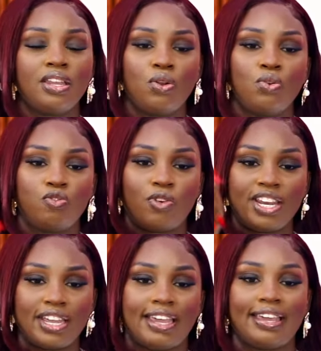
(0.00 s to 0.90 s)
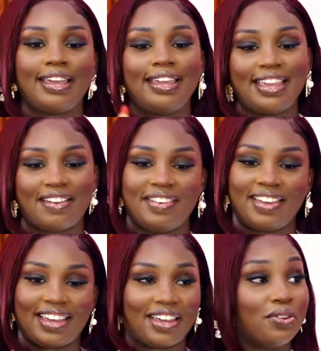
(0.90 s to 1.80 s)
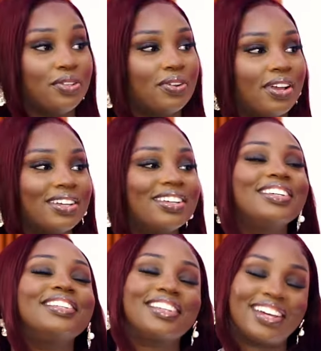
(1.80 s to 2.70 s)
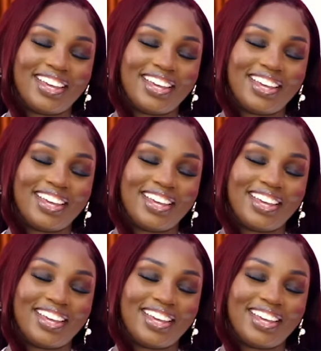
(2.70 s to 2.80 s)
Vous dans le foyer de quelqu'un, il y avait quelqu'un d'autre, quoi. là.